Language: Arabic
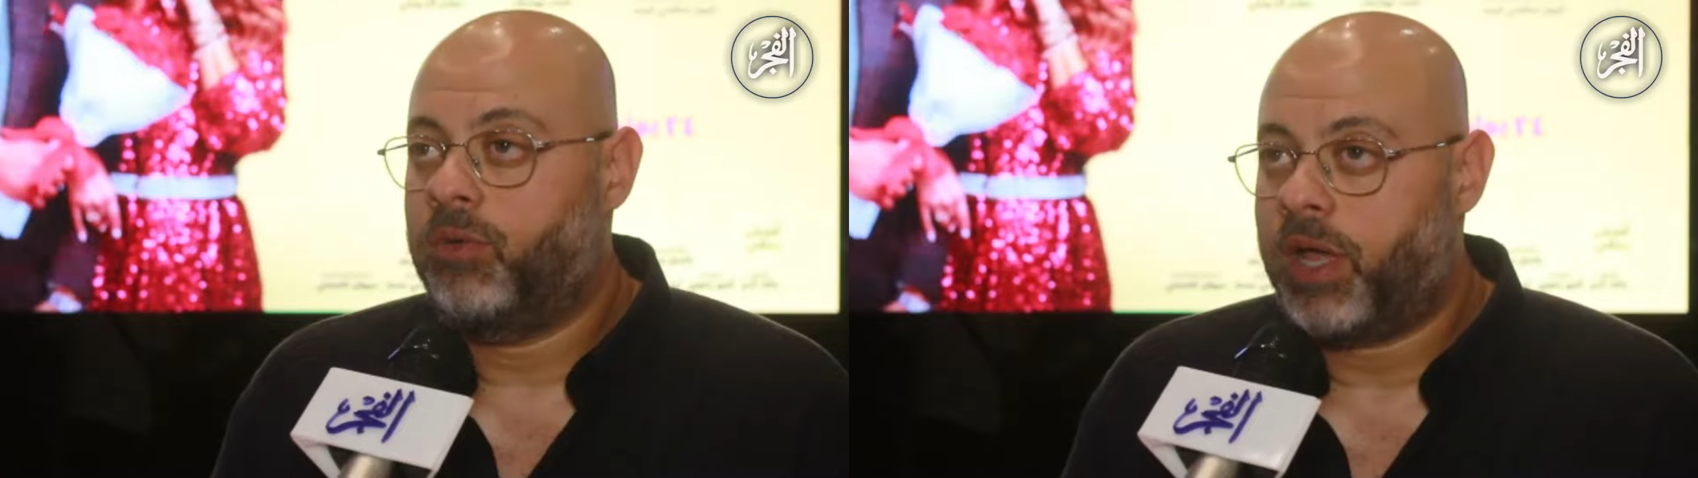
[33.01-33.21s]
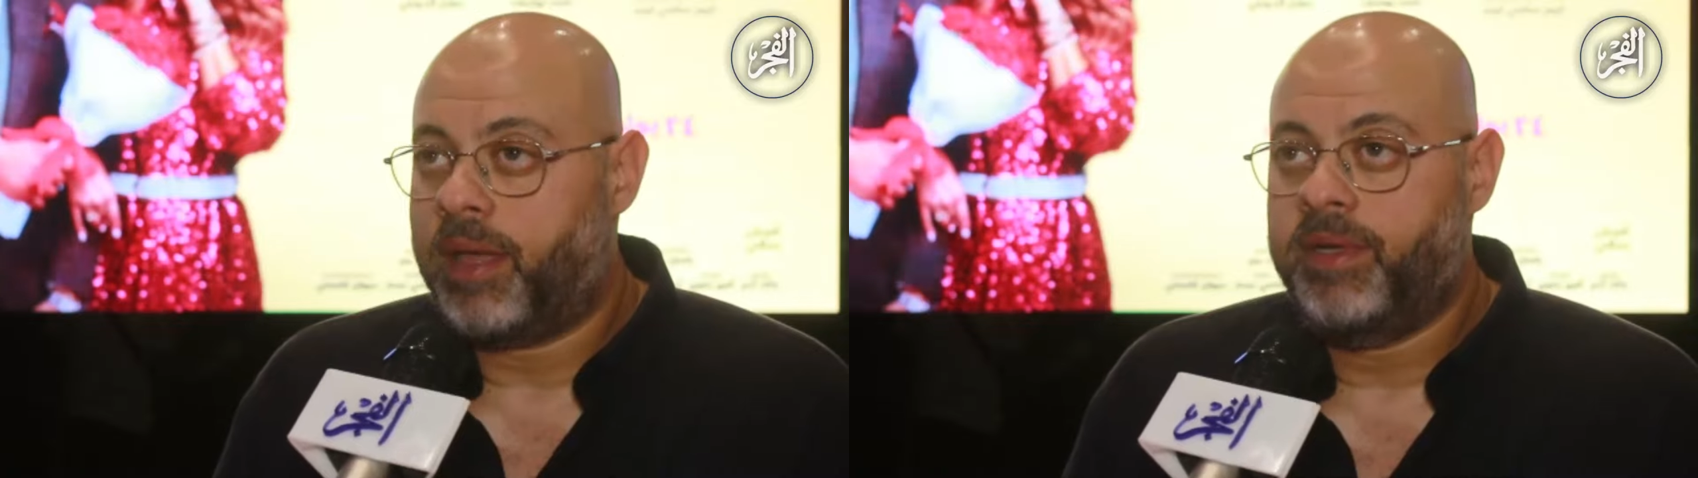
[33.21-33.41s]

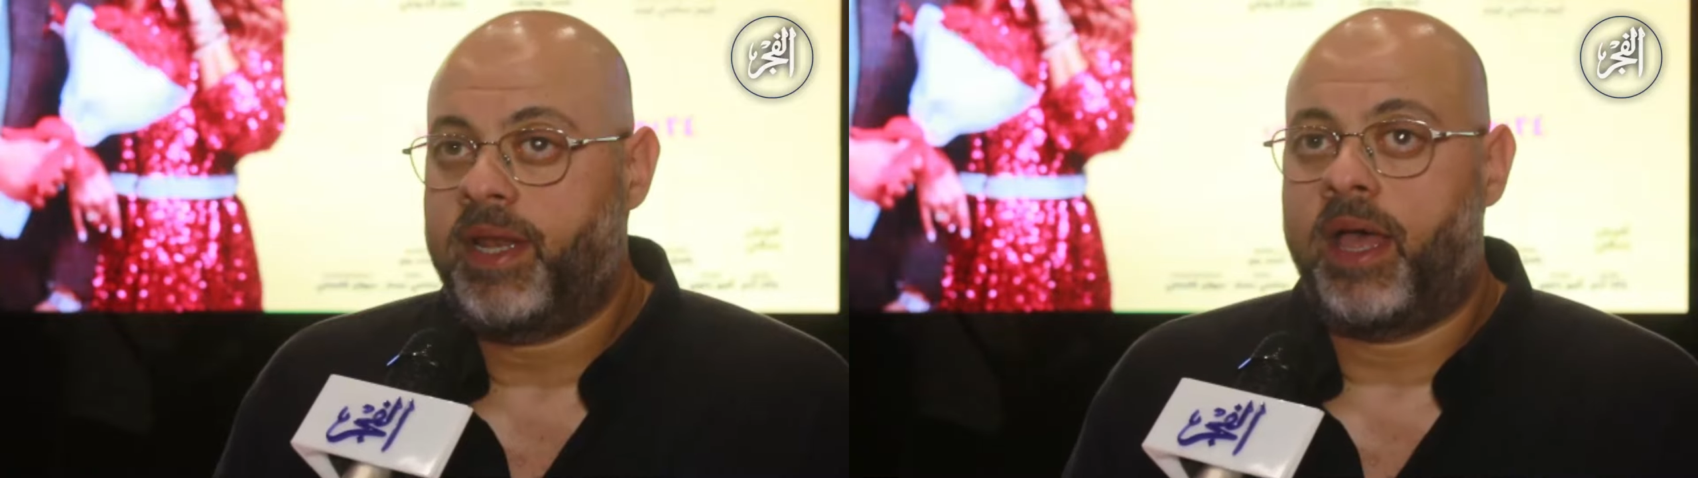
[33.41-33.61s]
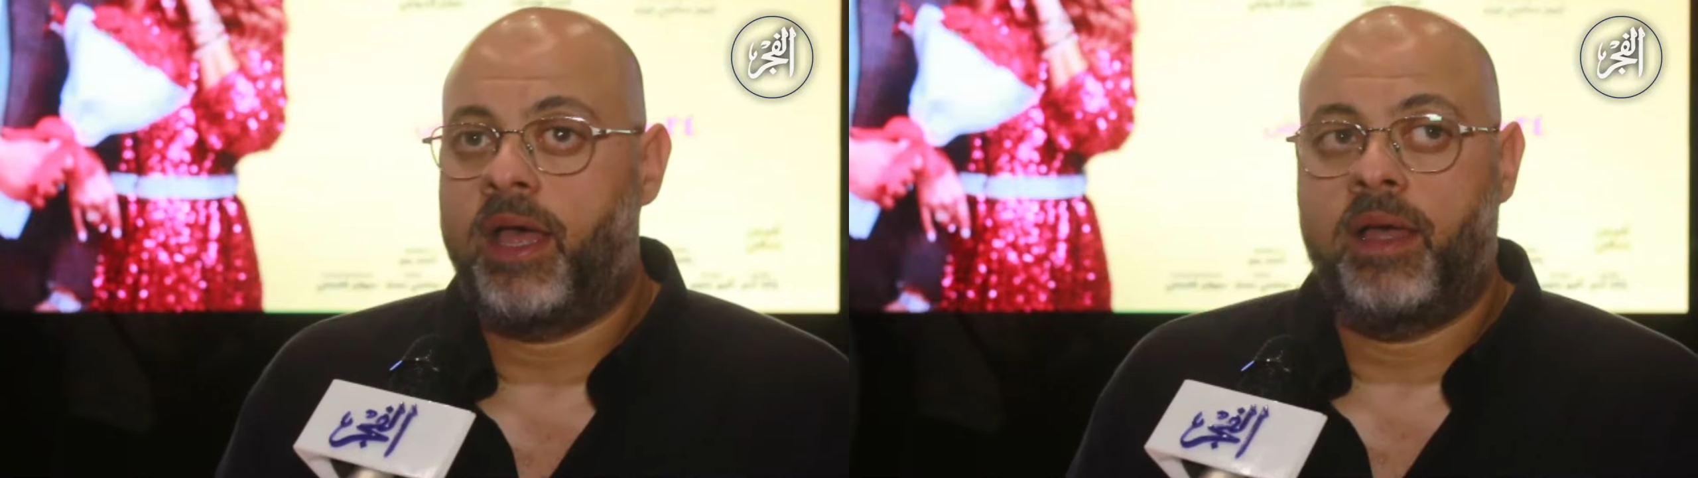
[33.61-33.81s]

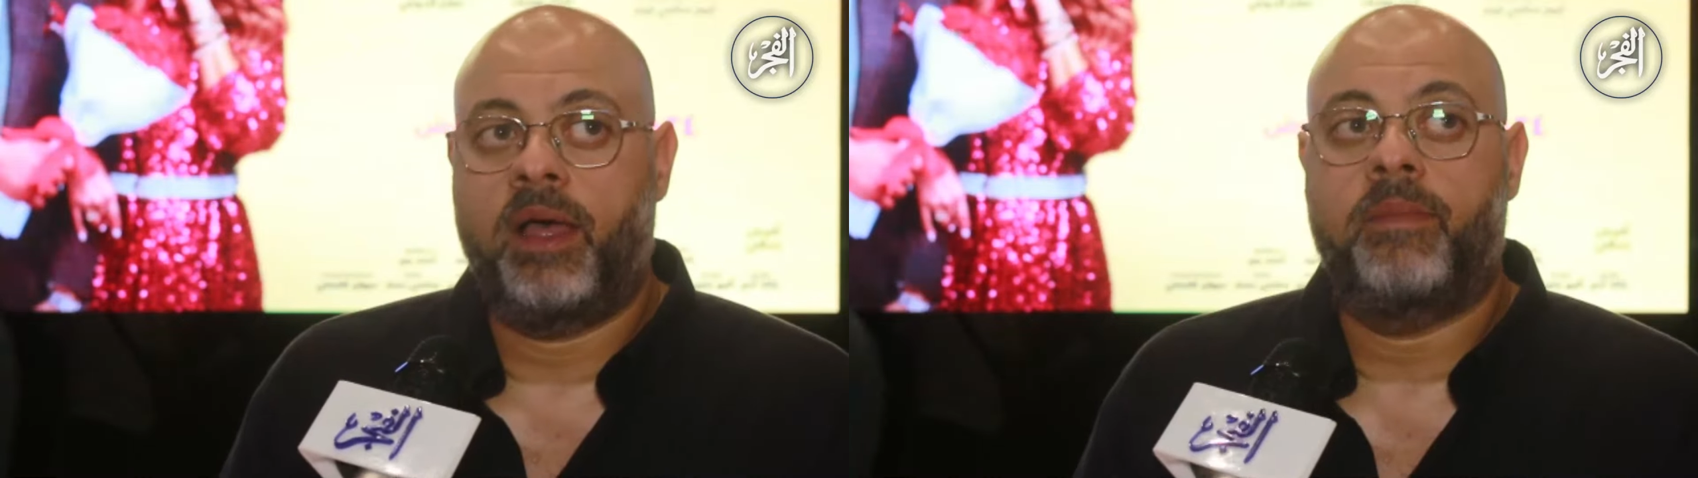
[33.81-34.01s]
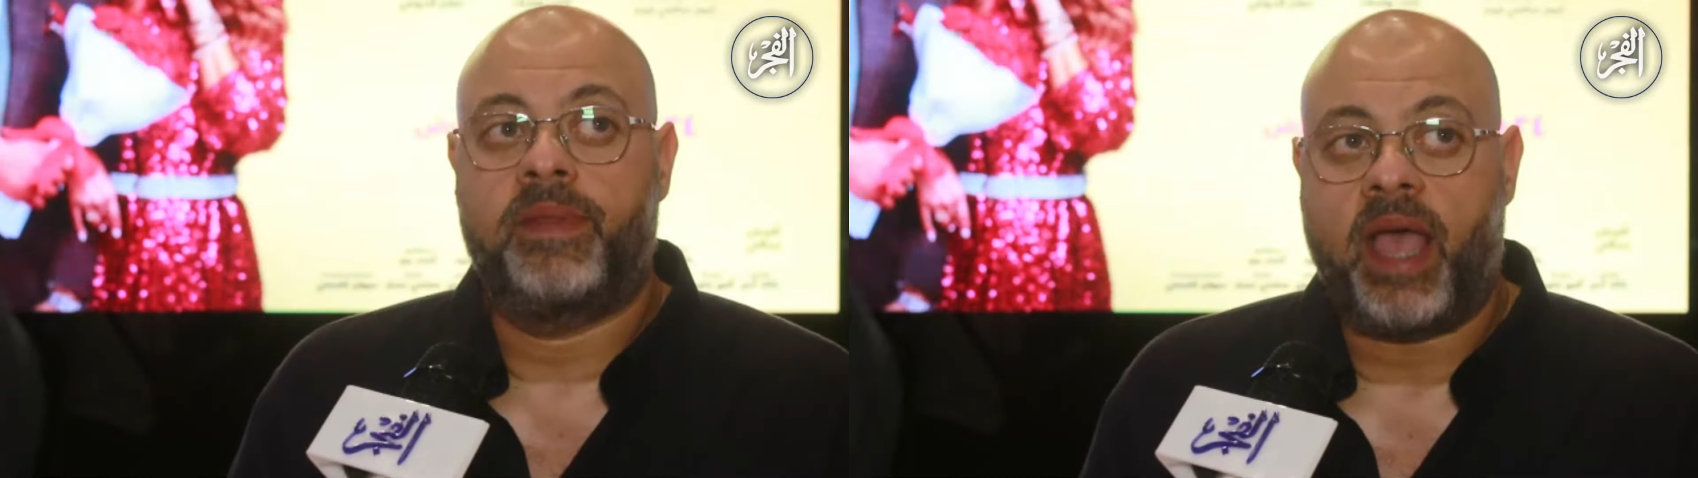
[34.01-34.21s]

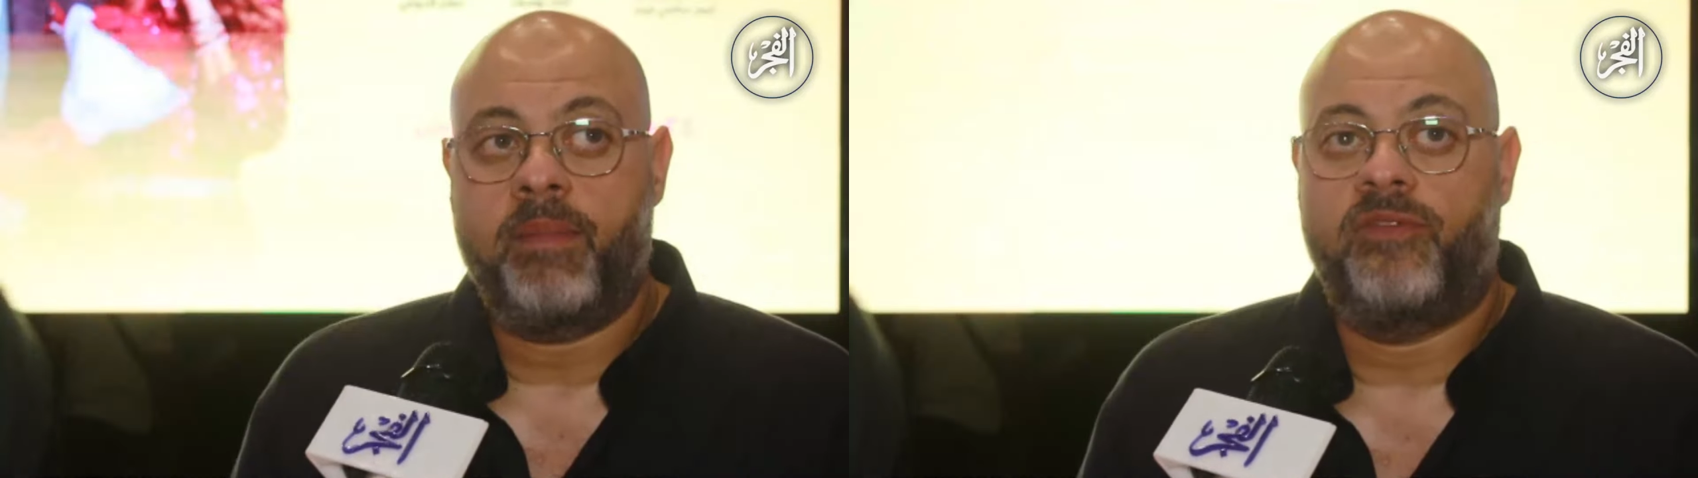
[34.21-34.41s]
وامينه بتعمل